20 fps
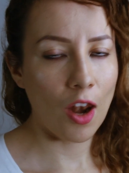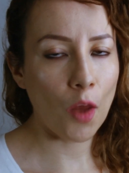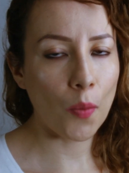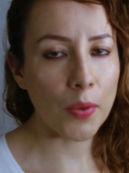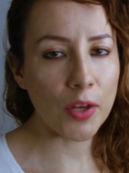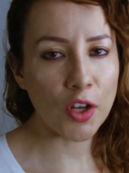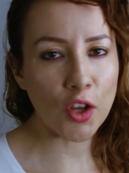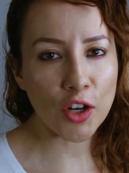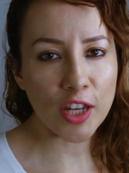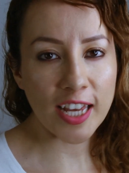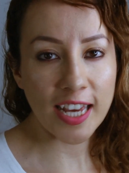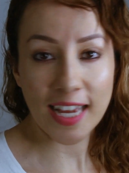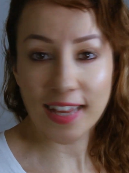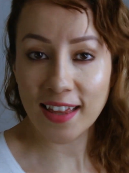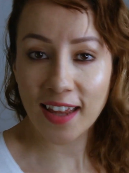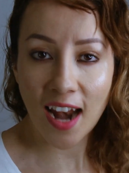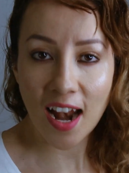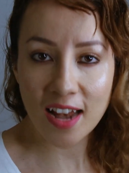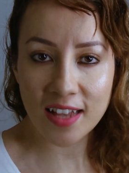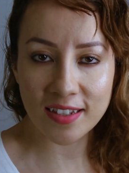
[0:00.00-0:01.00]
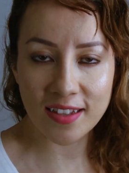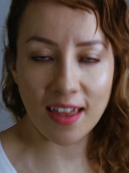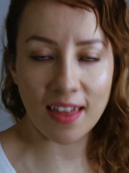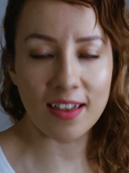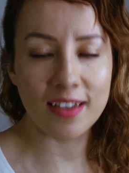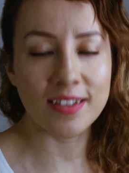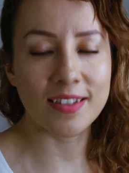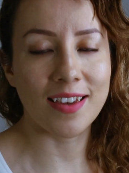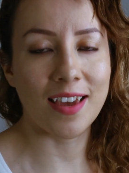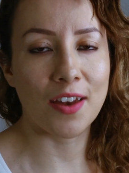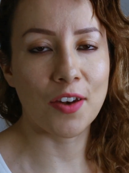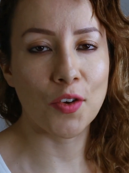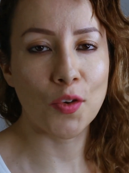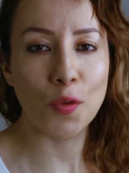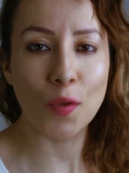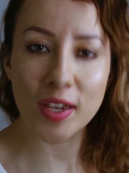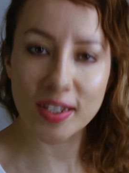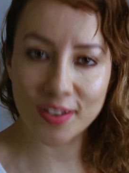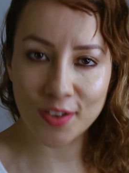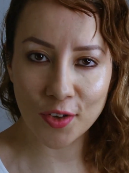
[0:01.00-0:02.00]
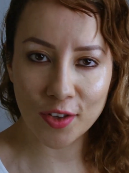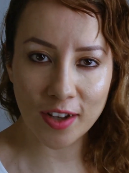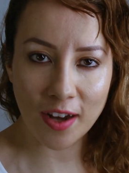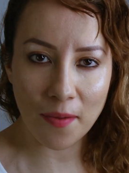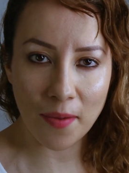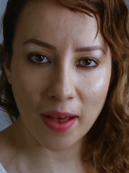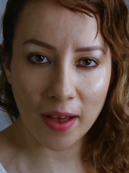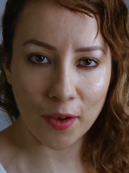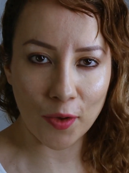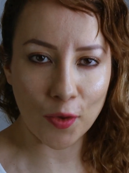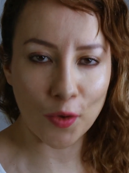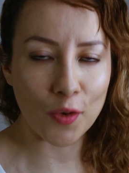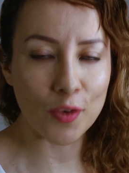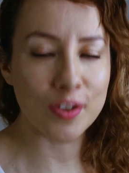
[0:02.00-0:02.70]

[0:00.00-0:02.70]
La opinión generalizada es que nuestro trabajo